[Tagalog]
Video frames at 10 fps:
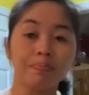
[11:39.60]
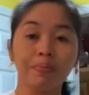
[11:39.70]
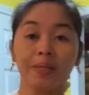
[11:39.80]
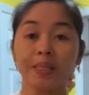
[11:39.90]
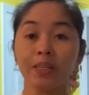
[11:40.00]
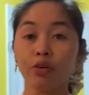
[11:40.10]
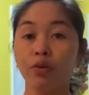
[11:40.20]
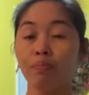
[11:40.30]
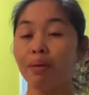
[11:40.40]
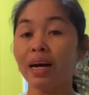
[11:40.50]

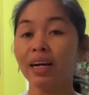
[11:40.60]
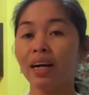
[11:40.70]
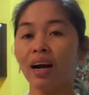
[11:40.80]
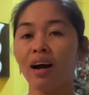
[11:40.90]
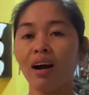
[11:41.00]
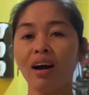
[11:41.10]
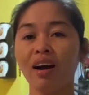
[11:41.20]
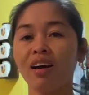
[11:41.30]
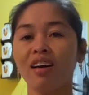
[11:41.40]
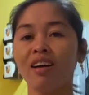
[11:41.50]
Pero baka
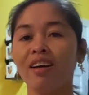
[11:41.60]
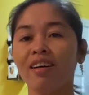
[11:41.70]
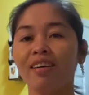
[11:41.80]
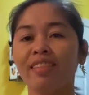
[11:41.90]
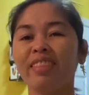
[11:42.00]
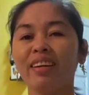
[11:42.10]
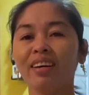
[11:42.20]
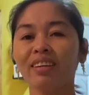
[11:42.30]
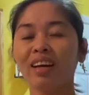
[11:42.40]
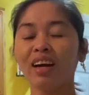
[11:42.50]

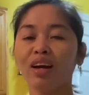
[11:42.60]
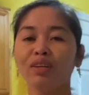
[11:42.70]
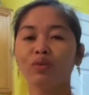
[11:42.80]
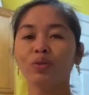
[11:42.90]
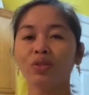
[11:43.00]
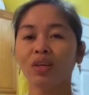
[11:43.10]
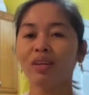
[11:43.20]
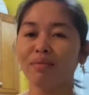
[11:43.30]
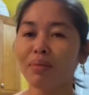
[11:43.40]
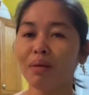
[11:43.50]
dadagdagan ko siya
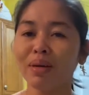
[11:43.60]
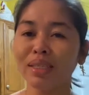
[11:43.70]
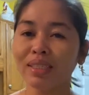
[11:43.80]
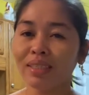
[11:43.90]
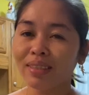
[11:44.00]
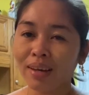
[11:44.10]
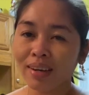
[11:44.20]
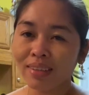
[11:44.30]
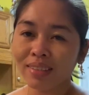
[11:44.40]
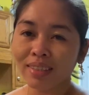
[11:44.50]
ng
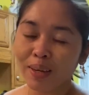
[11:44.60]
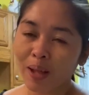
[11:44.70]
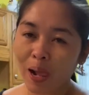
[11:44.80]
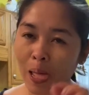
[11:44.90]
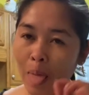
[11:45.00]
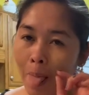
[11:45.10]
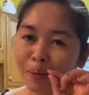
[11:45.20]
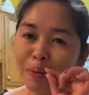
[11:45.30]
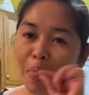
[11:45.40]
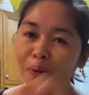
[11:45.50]
mamasita kasi
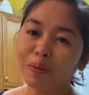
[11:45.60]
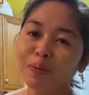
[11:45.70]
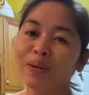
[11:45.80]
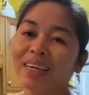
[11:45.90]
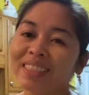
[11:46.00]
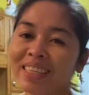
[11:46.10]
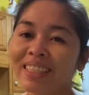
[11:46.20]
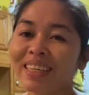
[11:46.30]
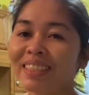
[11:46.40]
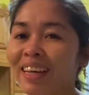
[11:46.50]
kulang siya
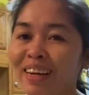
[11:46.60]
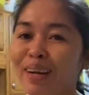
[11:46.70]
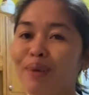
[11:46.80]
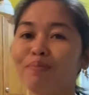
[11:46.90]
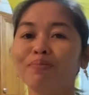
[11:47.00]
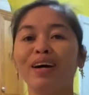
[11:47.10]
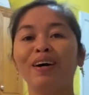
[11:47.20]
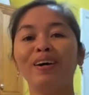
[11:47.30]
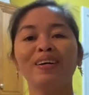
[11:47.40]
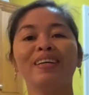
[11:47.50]
sa sarap
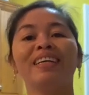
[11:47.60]
na